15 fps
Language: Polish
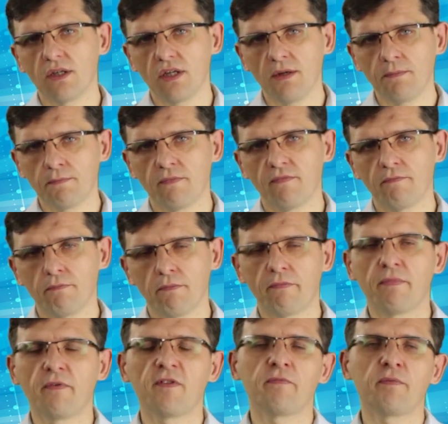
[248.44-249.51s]
i
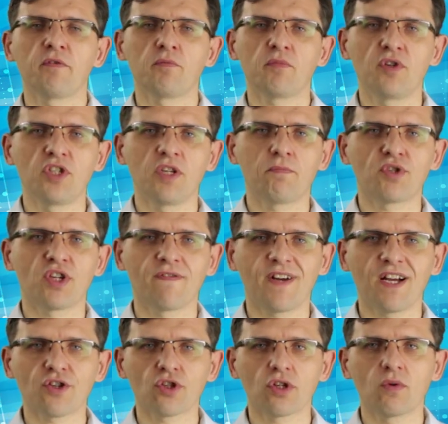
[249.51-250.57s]
w pewnym momencie
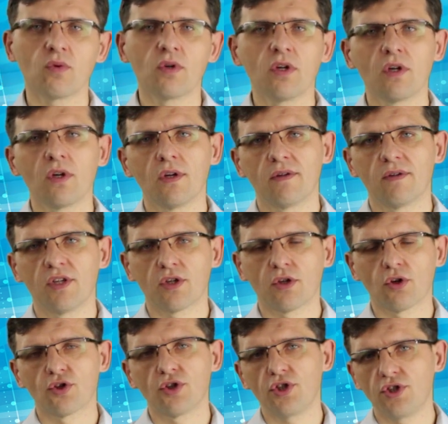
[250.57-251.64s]
przeważą
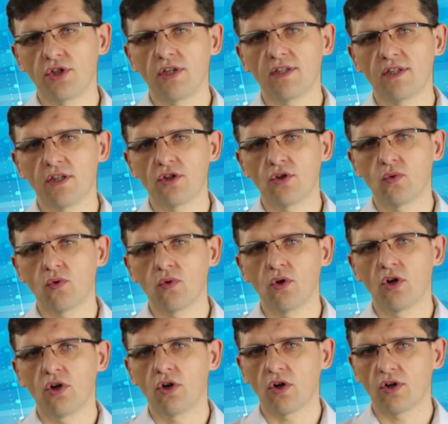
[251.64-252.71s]
korzyści z
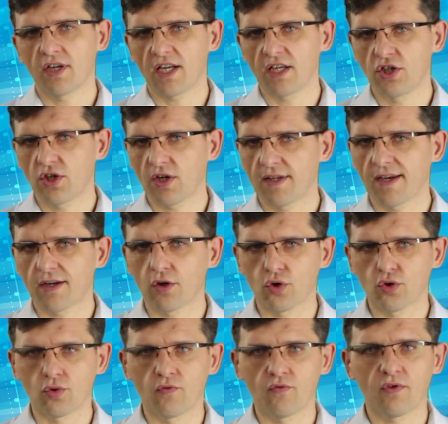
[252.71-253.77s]
tytułu ograniczania
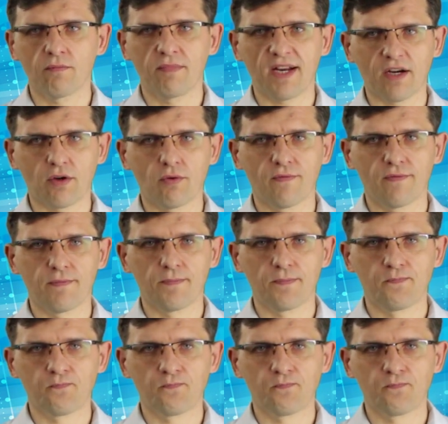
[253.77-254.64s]
kosztów braków.